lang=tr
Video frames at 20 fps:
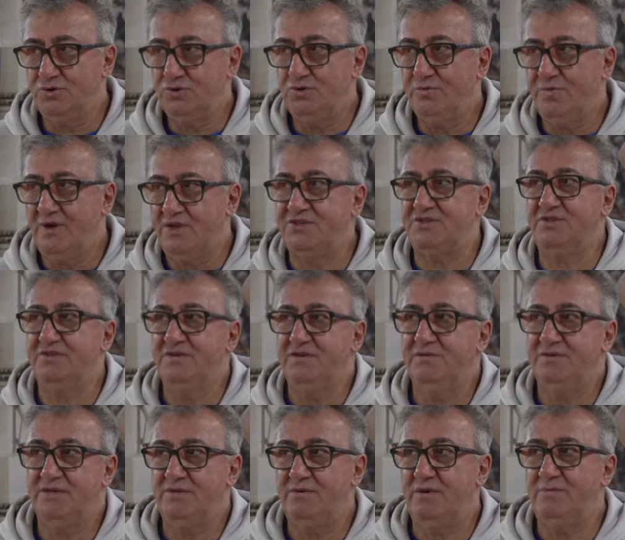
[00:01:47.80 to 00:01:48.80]
Çünkü başladığın
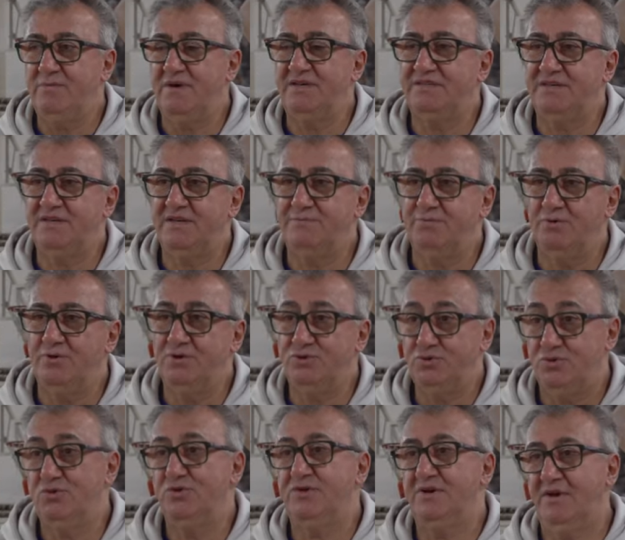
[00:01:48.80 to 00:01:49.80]
zaman basketbola
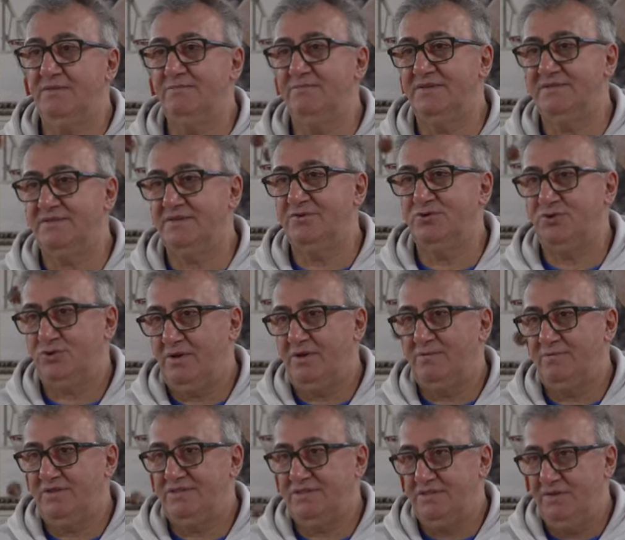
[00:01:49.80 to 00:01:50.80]
turnike atmasını, şut
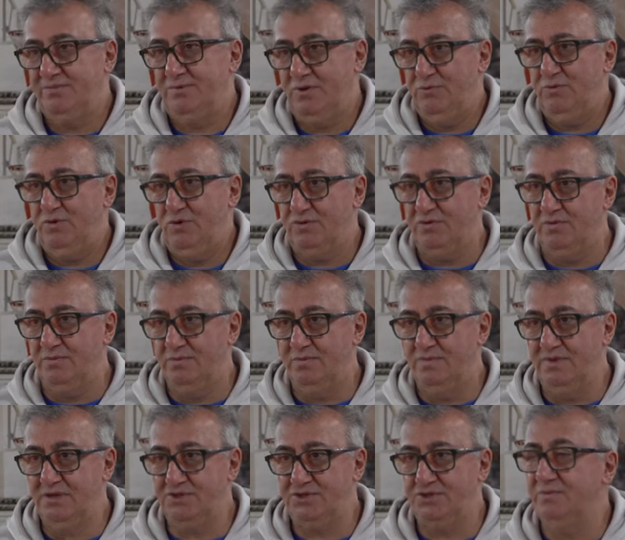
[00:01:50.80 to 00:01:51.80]
atmasını bilmiyordum.
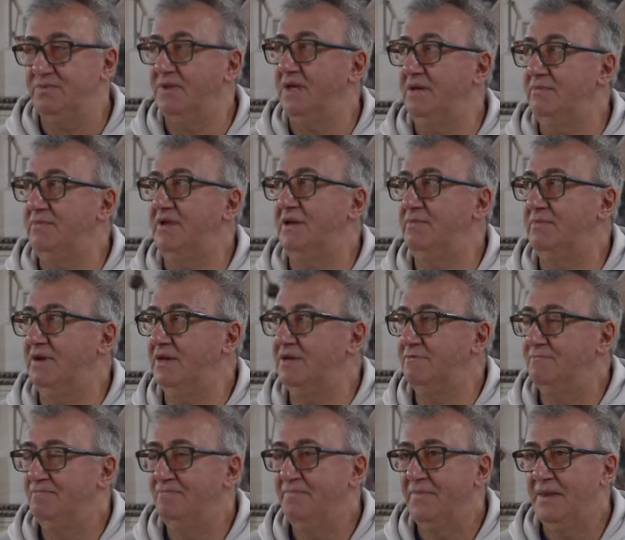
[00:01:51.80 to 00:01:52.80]
Yaşım da hemen hemen
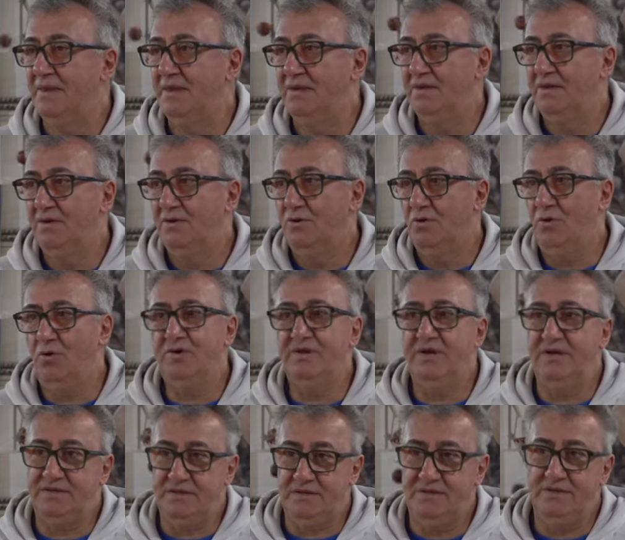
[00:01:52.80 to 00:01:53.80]
17-18
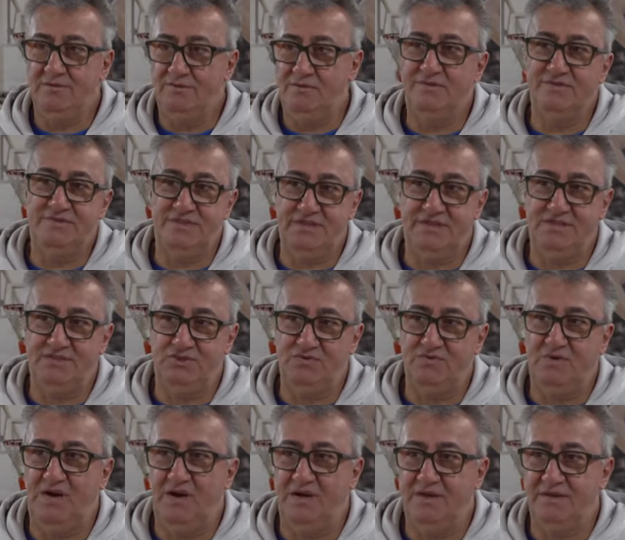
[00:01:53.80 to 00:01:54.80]

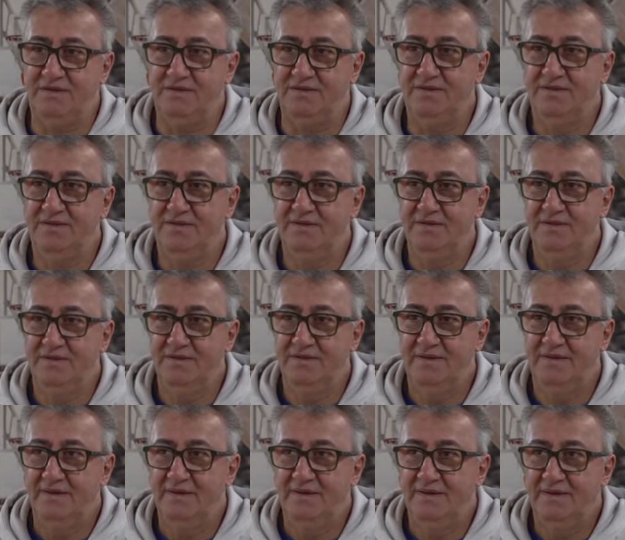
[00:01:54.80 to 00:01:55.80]
civarıydı.
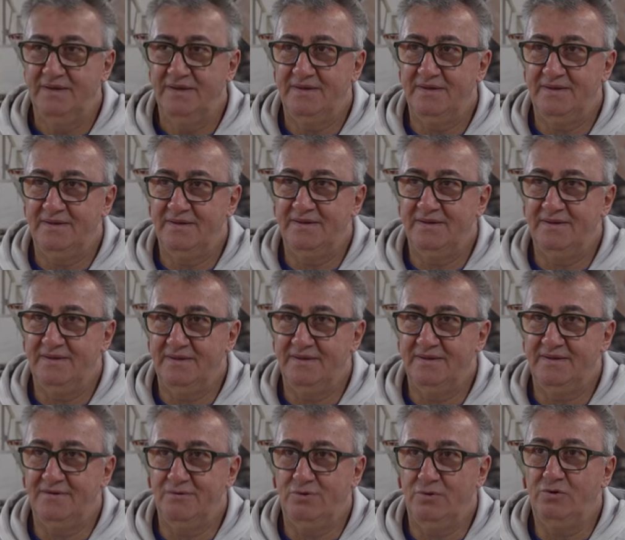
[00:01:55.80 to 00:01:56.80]
Ee,
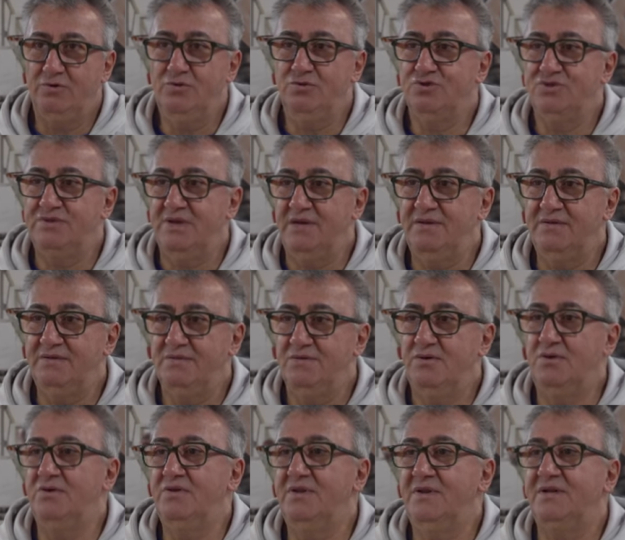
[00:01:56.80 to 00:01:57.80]
o yüzden
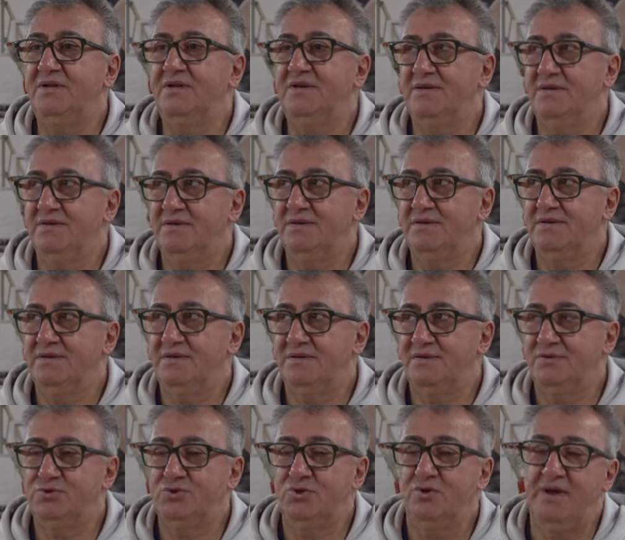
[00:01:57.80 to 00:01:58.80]
onlara e,
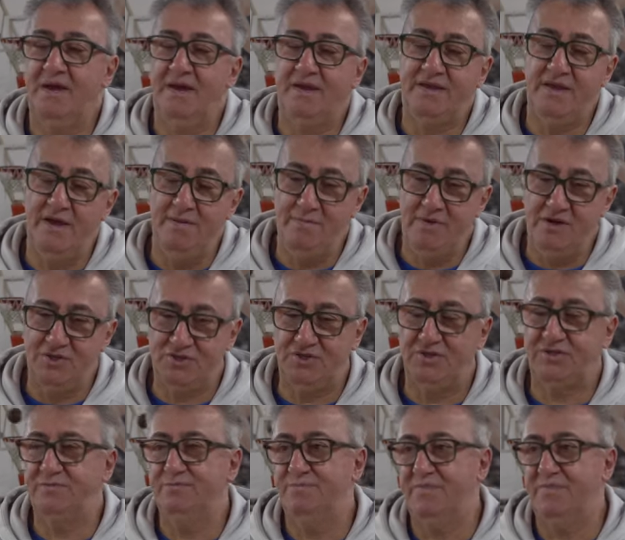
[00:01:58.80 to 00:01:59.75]
çok erken başlatıp